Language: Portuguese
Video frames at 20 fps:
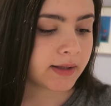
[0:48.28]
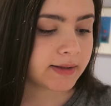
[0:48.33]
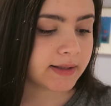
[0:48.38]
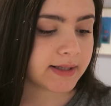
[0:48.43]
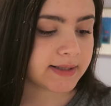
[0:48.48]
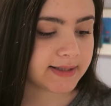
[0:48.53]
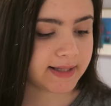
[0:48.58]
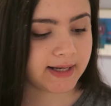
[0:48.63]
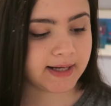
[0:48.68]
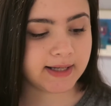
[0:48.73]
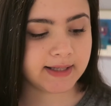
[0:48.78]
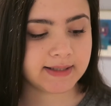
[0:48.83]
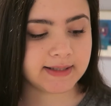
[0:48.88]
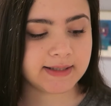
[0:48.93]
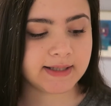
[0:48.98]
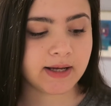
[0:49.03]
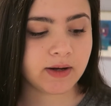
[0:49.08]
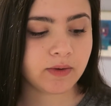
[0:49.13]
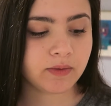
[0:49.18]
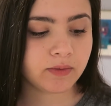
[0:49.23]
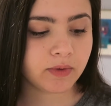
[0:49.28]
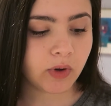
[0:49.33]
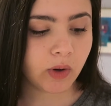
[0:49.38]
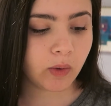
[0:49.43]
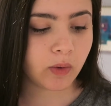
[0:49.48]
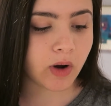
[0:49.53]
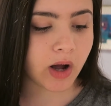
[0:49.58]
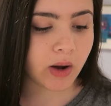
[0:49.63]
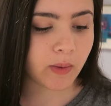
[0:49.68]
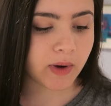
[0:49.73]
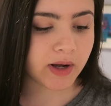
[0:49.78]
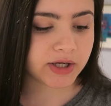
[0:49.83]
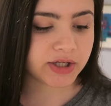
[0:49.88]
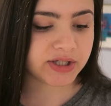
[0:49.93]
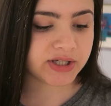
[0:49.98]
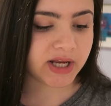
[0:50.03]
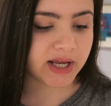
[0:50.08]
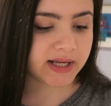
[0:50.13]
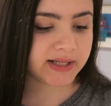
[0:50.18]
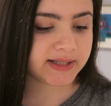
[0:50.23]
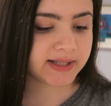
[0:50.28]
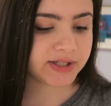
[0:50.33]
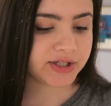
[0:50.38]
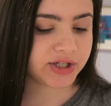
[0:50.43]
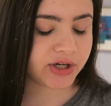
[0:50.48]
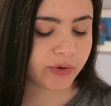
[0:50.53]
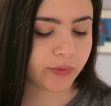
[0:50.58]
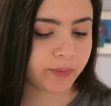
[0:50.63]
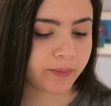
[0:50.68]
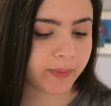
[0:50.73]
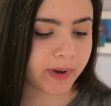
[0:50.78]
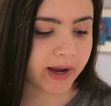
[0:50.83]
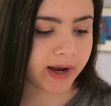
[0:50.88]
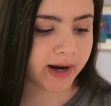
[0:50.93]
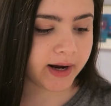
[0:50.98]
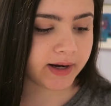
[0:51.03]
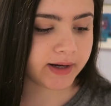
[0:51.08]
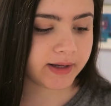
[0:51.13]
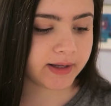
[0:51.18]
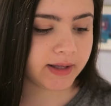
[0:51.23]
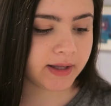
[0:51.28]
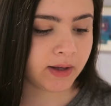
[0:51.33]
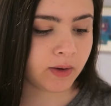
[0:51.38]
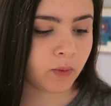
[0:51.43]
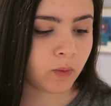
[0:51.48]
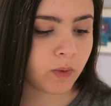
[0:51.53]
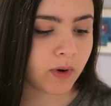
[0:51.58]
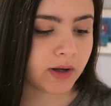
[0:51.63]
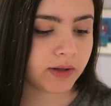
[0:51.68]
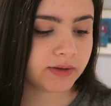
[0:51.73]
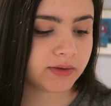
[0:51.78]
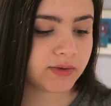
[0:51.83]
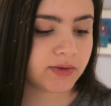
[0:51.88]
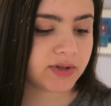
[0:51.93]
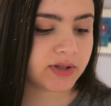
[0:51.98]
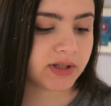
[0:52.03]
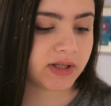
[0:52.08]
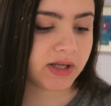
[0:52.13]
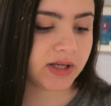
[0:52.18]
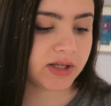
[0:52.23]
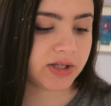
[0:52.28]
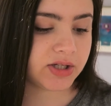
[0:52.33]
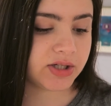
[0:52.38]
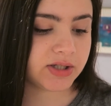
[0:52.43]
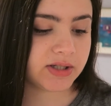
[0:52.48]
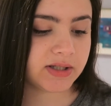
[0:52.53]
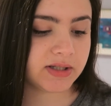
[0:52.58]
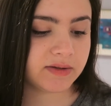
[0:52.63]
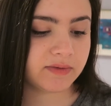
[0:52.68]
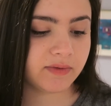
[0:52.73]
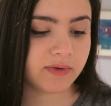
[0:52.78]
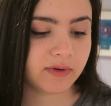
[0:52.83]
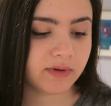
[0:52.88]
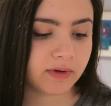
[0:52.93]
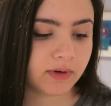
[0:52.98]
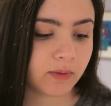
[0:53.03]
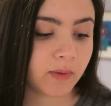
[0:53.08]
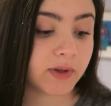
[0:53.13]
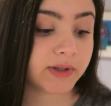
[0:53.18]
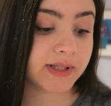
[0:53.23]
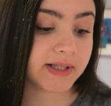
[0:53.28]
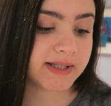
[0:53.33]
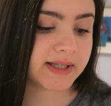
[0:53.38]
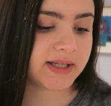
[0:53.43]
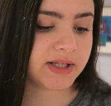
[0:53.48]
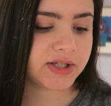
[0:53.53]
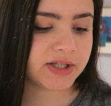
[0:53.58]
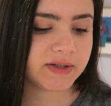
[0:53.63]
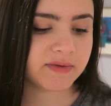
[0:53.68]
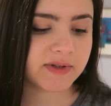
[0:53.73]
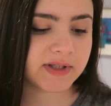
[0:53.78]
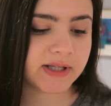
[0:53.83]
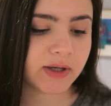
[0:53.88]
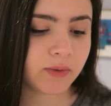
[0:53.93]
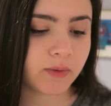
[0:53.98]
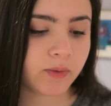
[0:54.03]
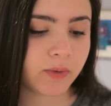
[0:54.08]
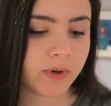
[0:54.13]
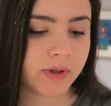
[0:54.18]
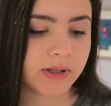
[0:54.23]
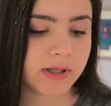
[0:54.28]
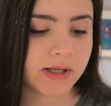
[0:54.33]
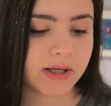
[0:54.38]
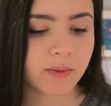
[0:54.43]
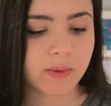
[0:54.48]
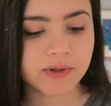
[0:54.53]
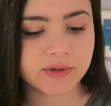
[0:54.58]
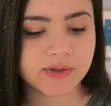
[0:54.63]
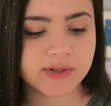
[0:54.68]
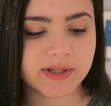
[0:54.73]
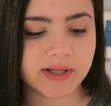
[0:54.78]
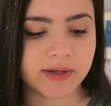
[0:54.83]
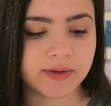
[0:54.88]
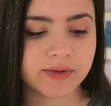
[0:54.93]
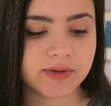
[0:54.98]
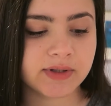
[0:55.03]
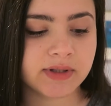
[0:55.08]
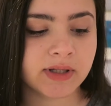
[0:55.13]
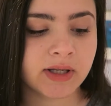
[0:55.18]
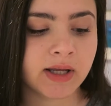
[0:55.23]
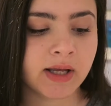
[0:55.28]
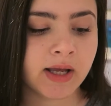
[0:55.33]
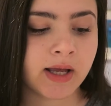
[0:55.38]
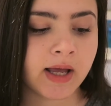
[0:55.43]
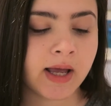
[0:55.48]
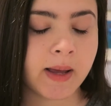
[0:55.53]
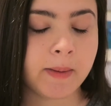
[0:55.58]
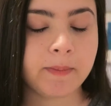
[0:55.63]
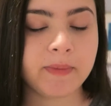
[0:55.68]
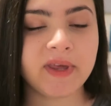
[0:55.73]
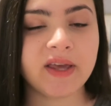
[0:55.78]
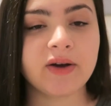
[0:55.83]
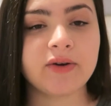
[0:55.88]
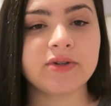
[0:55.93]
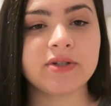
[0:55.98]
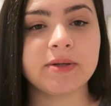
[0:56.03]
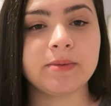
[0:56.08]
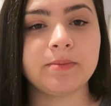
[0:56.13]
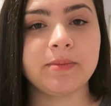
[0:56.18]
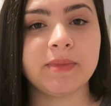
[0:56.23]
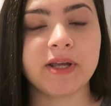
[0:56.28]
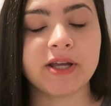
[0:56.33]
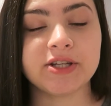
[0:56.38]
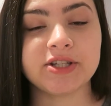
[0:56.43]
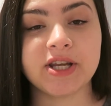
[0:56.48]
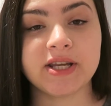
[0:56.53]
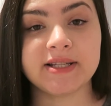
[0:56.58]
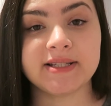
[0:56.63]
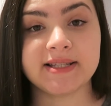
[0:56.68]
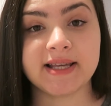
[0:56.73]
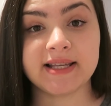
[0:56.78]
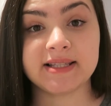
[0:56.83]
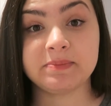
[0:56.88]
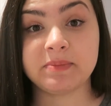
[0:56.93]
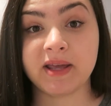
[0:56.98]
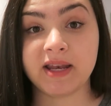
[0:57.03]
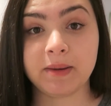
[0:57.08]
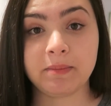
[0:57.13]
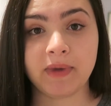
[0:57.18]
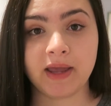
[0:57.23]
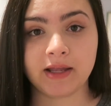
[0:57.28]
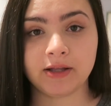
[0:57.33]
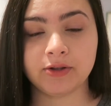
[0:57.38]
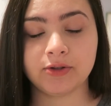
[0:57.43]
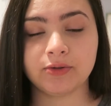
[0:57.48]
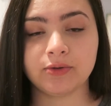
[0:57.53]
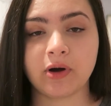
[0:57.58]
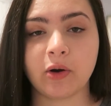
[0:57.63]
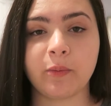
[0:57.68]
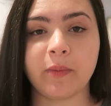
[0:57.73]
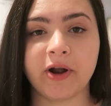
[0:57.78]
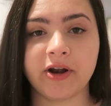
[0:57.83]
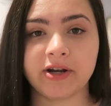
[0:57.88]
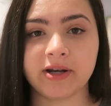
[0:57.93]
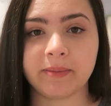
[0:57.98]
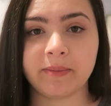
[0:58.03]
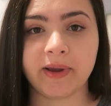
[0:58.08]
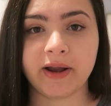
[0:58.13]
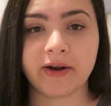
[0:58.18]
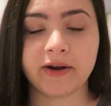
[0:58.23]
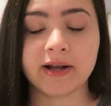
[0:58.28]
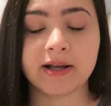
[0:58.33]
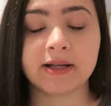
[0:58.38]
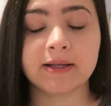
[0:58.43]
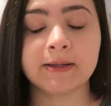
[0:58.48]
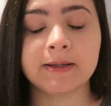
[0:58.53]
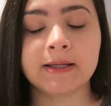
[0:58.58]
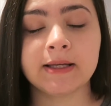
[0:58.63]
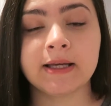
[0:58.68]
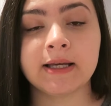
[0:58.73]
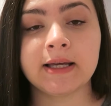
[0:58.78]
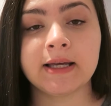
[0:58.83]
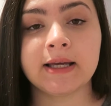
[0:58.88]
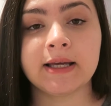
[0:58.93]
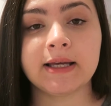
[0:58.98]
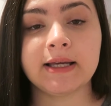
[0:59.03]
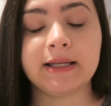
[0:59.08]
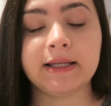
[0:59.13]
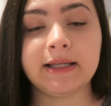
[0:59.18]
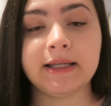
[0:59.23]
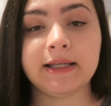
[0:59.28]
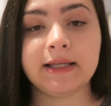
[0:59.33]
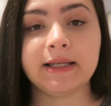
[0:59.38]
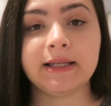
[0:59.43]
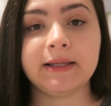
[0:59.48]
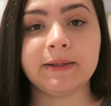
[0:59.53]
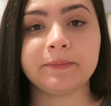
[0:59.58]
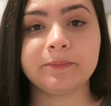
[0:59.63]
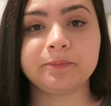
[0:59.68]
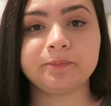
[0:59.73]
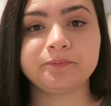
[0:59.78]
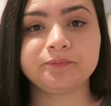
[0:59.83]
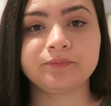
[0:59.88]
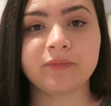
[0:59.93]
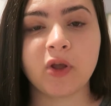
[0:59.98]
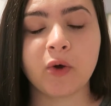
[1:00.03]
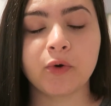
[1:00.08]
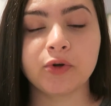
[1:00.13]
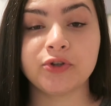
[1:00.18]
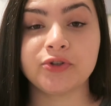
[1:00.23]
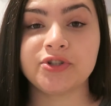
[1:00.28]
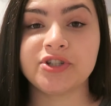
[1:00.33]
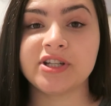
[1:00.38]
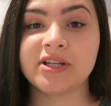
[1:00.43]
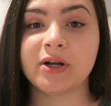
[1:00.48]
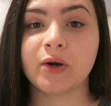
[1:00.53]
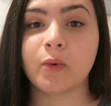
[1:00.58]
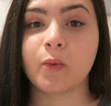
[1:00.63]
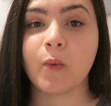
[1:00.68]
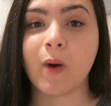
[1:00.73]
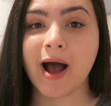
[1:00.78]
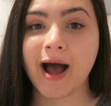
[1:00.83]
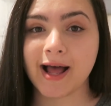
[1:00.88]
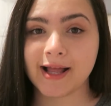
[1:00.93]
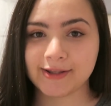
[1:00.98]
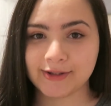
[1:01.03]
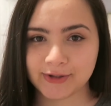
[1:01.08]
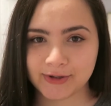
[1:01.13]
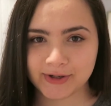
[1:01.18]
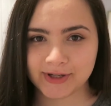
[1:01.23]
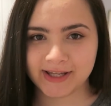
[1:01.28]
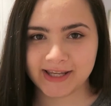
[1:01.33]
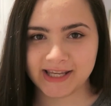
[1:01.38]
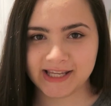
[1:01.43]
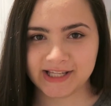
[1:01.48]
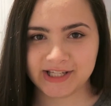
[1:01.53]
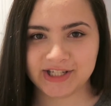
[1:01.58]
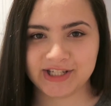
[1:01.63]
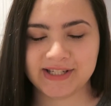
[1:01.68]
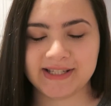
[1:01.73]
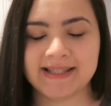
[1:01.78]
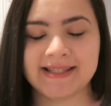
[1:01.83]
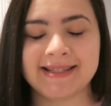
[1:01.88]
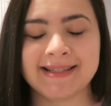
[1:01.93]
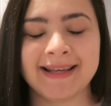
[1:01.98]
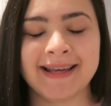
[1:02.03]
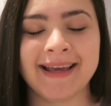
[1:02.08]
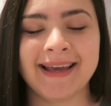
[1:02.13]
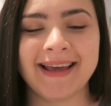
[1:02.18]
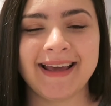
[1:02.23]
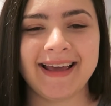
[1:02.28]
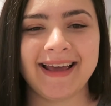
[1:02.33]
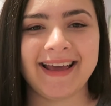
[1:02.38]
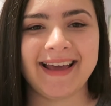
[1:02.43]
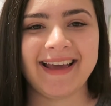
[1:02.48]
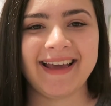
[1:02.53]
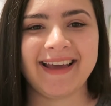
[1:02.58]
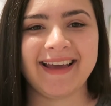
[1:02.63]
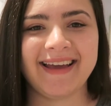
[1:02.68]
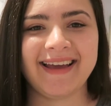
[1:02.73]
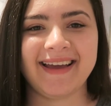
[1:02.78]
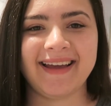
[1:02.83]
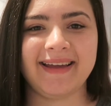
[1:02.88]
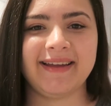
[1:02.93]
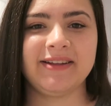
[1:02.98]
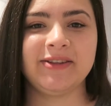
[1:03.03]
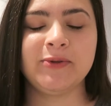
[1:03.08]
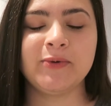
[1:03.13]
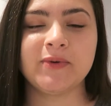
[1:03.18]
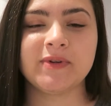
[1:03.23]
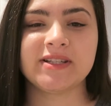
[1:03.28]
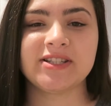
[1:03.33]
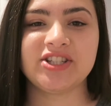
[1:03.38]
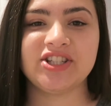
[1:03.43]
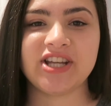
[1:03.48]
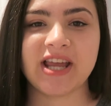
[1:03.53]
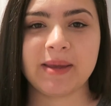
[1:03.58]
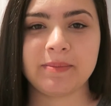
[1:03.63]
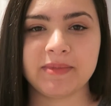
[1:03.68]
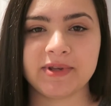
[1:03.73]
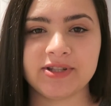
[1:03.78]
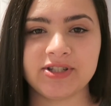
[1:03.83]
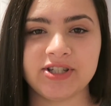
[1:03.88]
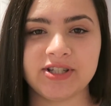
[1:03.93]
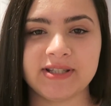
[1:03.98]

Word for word: Terceira questão, qual a agência de au pair e quantos kids, quantas kids você cuida e quantos anos? Minha, minha agência é Experimento, ao pair na América, e eu cuido de quatro kids. É, duas gêmeas